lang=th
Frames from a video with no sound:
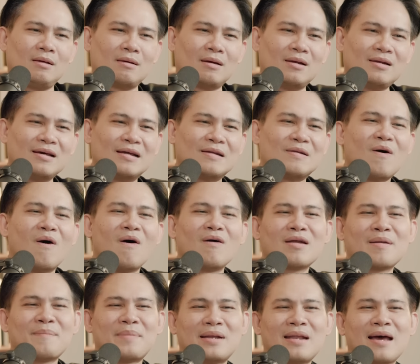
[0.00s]
เงินเดือนน้อง
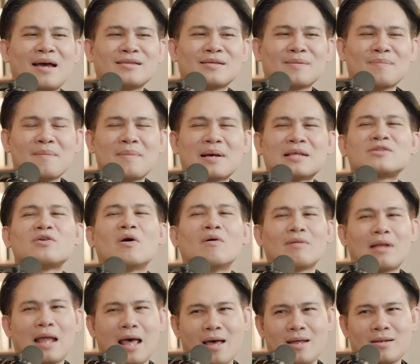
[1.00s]
นะมันได้สักประมาณสอง
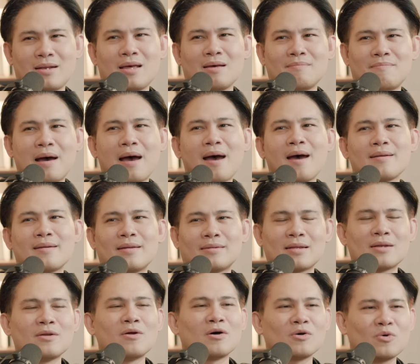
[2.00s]
ล้านนะบ้านนะ
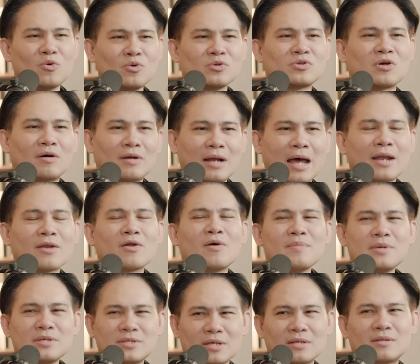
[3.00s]
ถ้าน้องกู้สองล้านก็
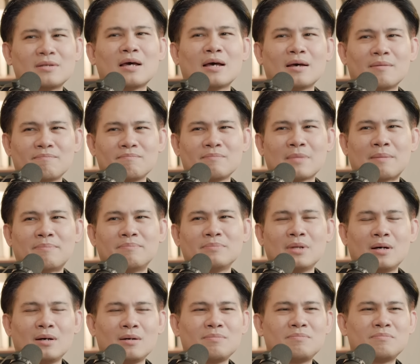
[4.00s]
มีสิทธิ์แบบ
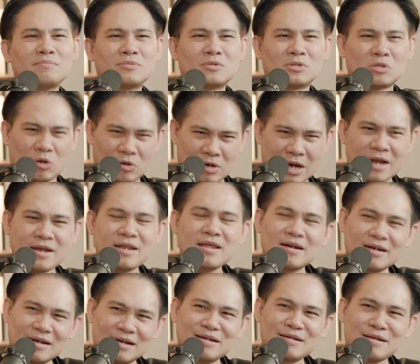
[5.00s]
เนาะสองล้านนี่
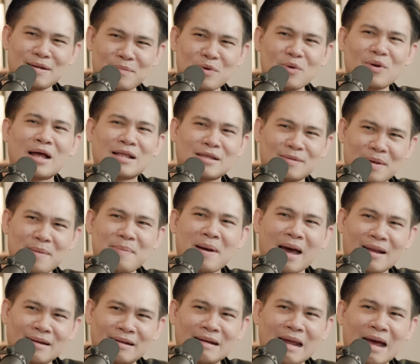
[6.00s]
ยังยังมีโอกาสจะไม่
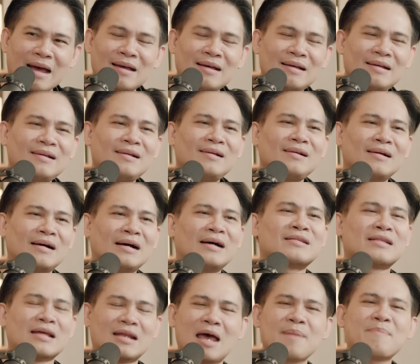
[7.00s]
ผ่านเลยนะเออ
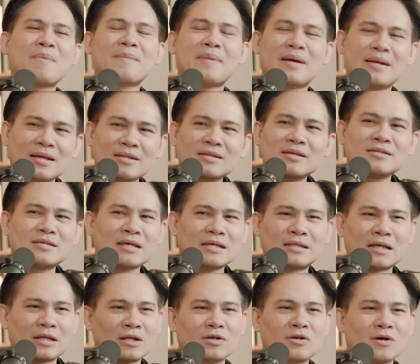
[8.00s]
แต่ได้ประมาณนั้นจริงๆ
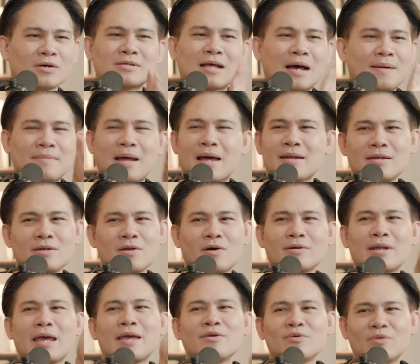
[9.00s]
แต่ถ้าน้องสามล้านนี่น้อง
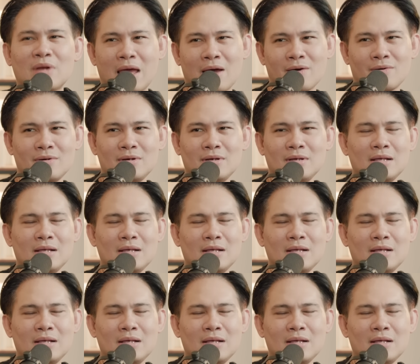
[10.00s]
เด้งอยู่แล้ว